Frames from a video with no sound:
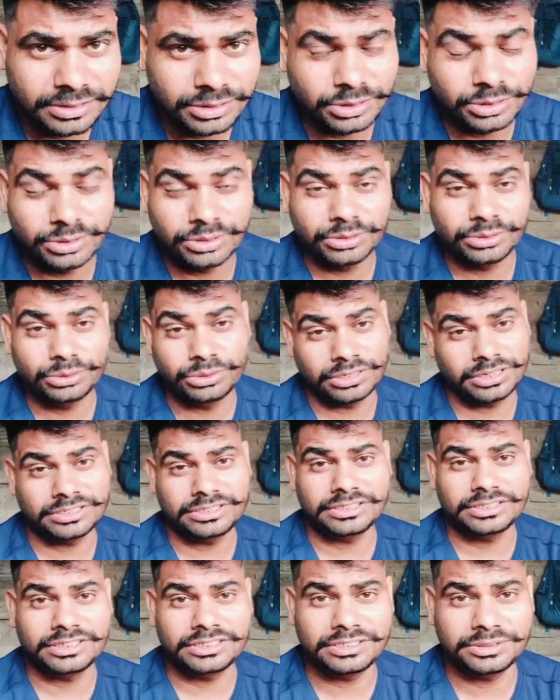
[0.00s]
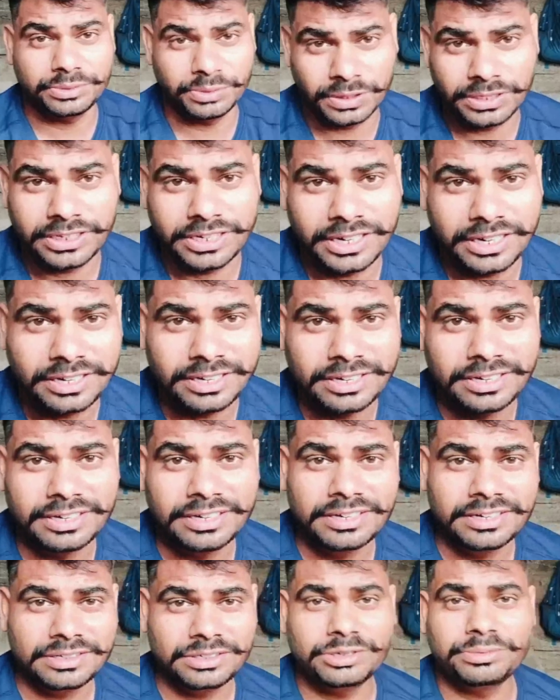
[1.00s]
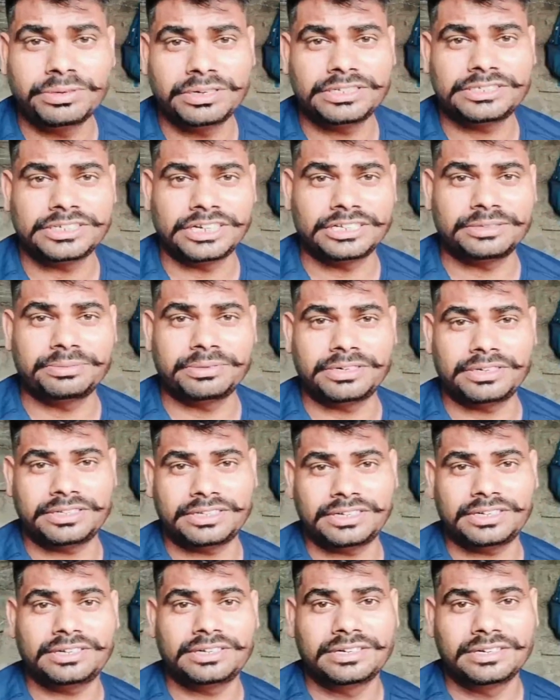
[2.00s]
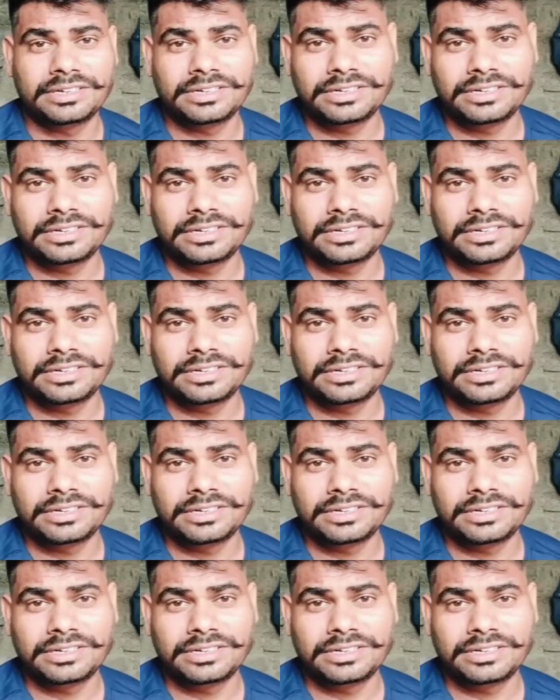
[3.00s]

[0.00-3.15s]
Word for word: तो दुर्गा शंकर जी वही हैं जो हमारे साथ में रहते हैं